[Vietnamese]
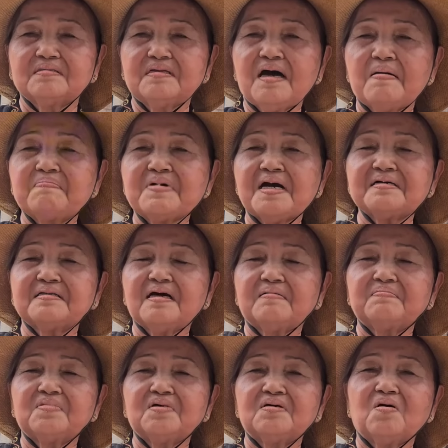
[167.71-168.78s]
tham ăn
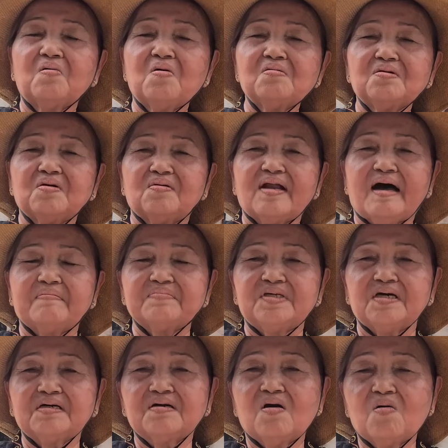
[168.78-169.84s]
tham uống rồi làm
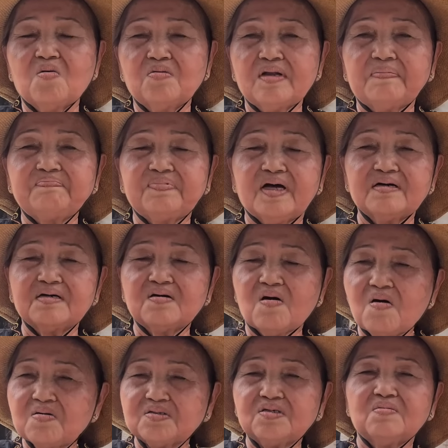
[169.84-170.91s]
việc ngu lấp thân
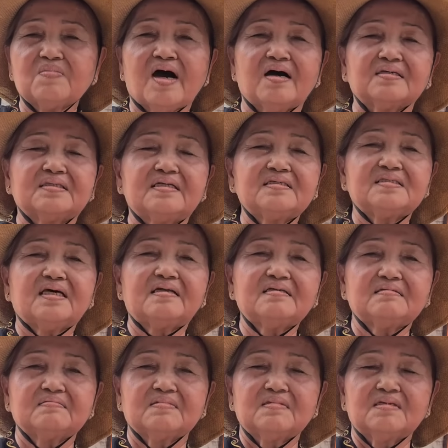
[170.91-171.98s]
con cho mờ tánh sánh